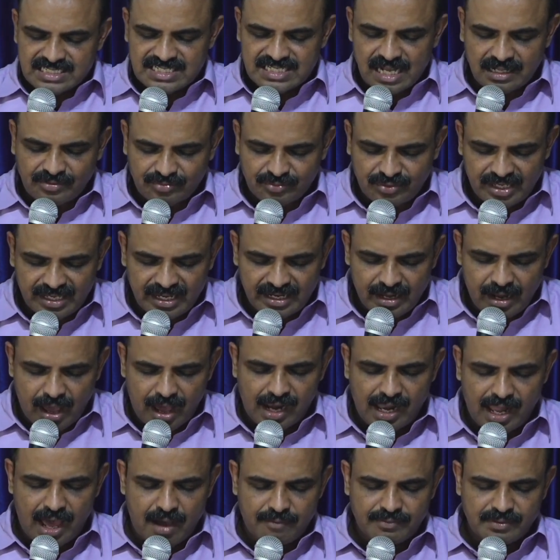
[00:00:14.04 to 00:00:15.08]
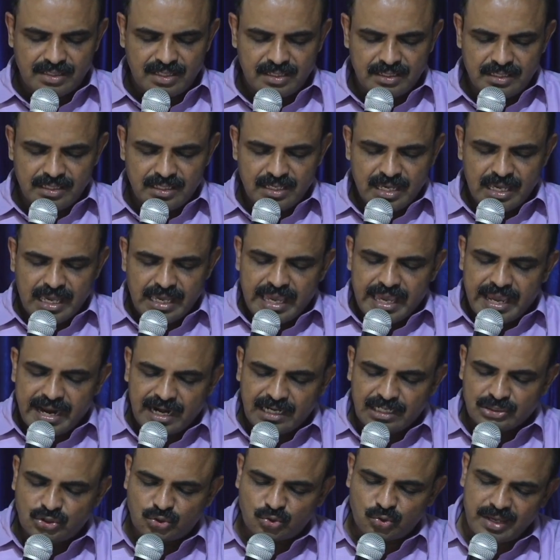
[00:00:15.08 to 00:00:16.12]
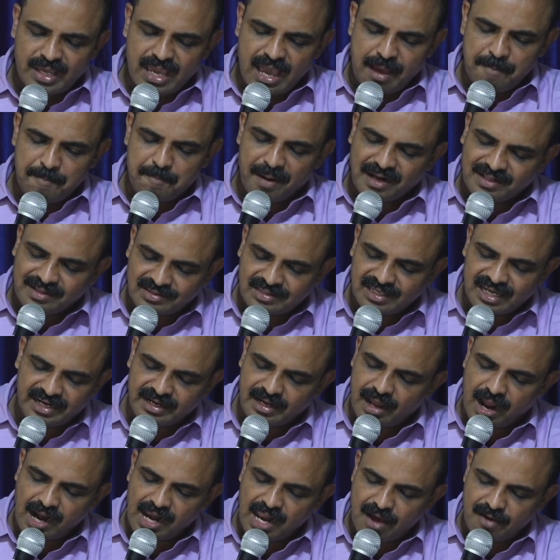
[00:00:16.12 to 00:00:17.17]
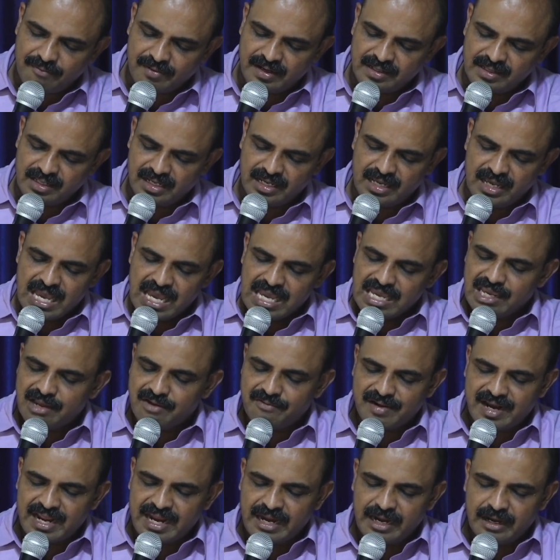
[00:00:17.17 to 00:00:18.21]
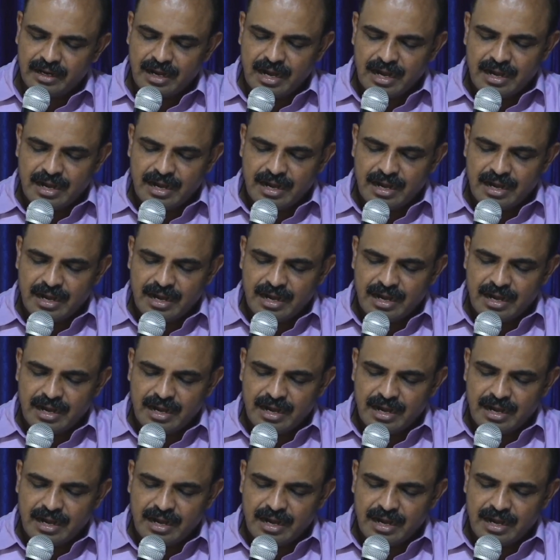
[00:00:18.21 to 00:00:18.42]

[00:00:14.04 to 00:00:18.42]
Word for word: சக்தியினாலாவது எங்கள் சுய பக்தியினாலாவது இவனை